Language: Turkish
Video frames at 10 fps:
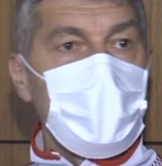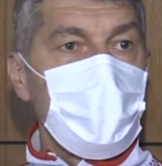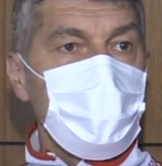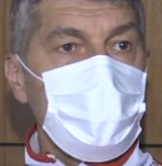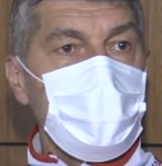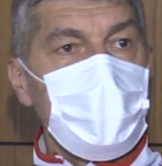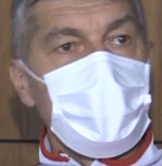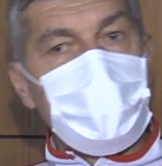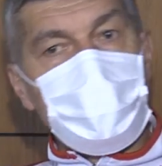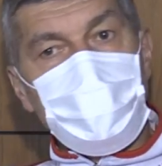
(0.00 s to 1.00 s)
noktada
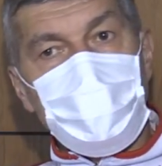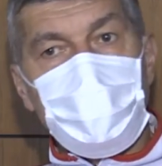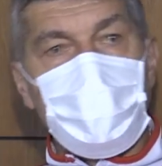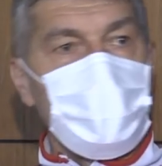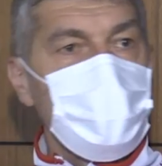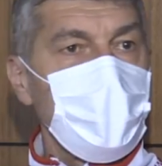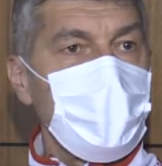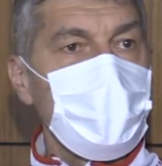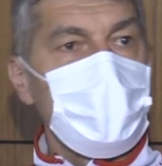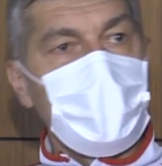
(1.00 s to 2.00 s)
e,
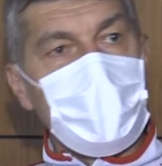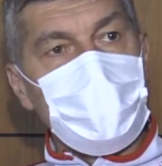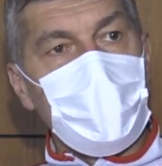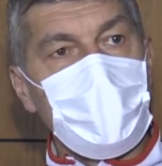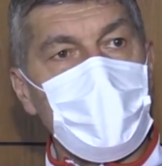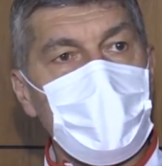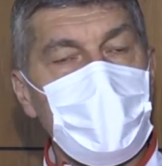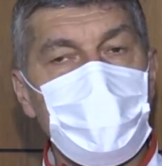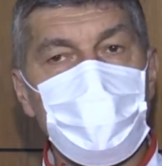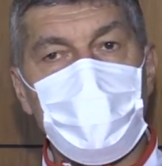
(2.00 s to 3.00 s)
dolaşabildikleri,
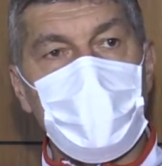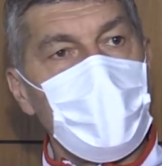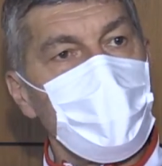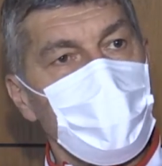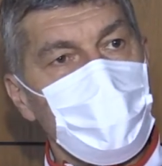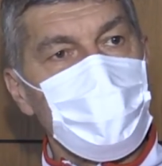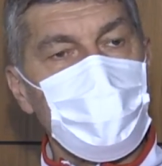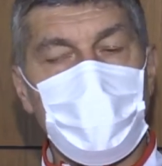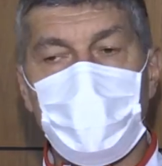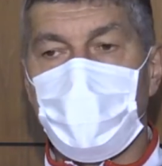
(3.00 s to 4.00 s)
gezebildikleri çok keyifli, küçük,
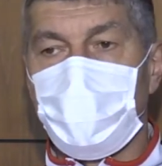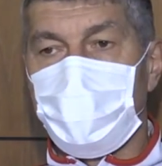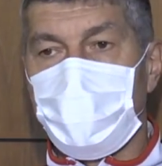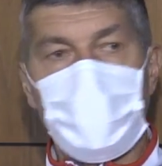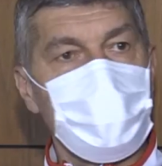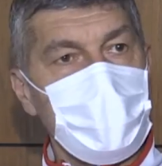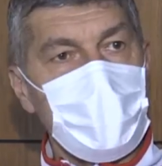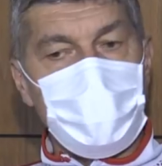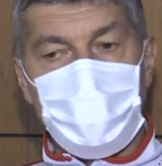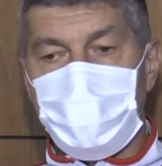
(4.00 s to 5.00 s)
e, güzel bir
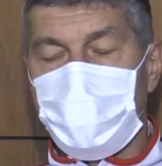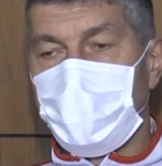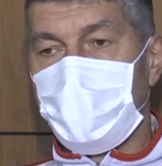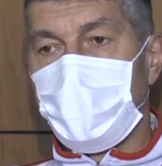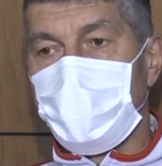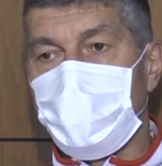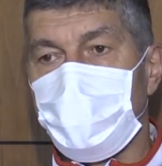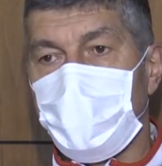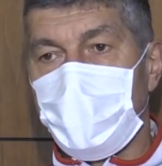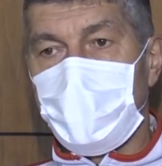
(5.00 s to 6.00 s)
kentimiz e,
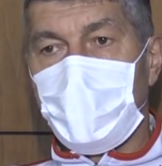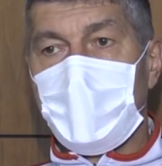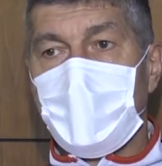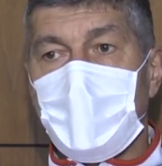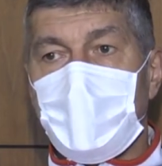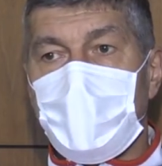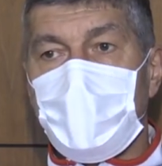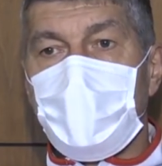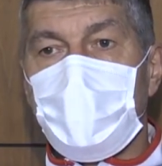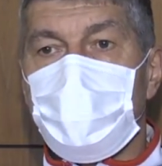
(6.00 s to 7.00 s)
Eskişehir.
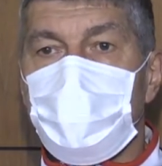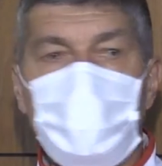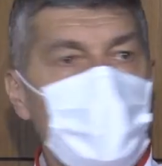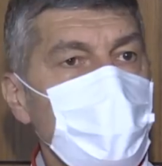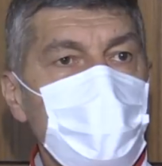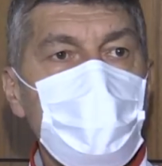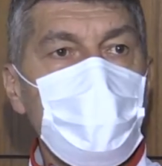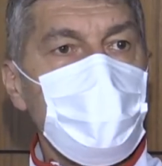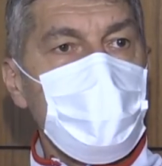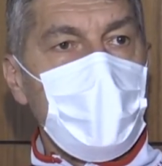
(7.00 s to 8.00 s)
Ee, çok
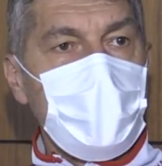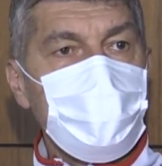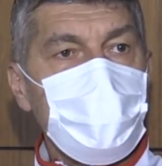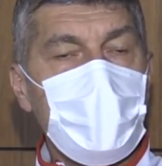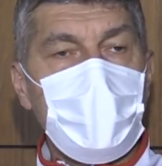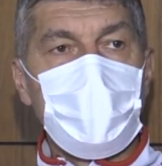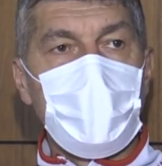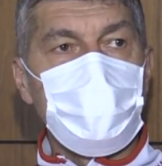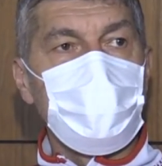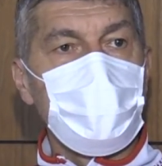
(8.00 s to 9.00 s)
mutluyuz burada. Maçları ee,
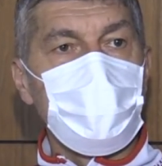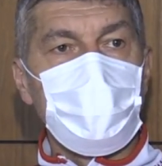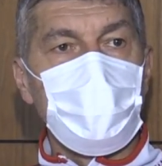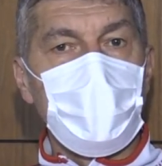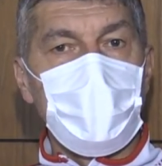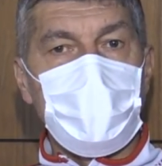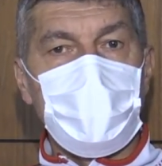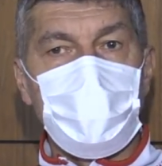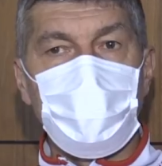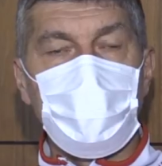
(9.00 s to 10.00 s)
Mahşır'da burada
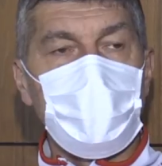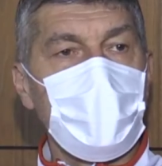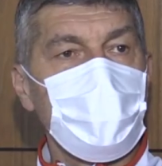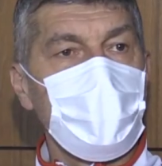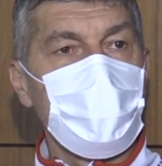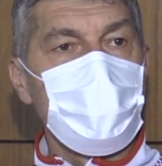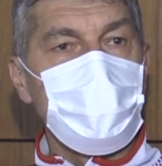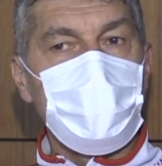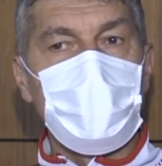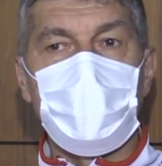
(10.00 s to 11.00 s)
oynamaktan büyük keyif alıyoruz.
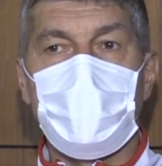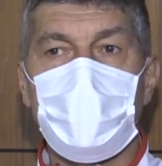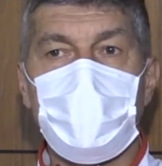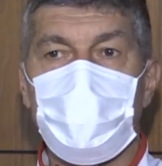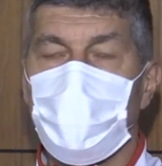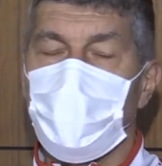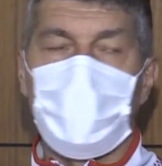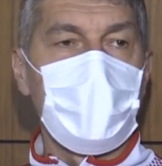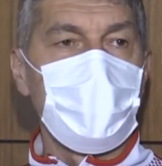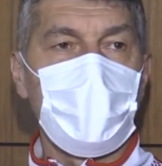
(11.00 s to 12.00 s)
Gelirken de çok büyük
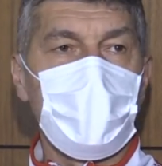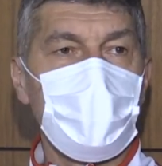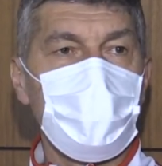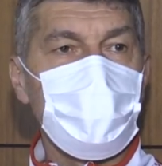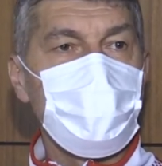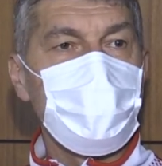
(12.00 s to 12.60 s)
keyifle geliyoruz.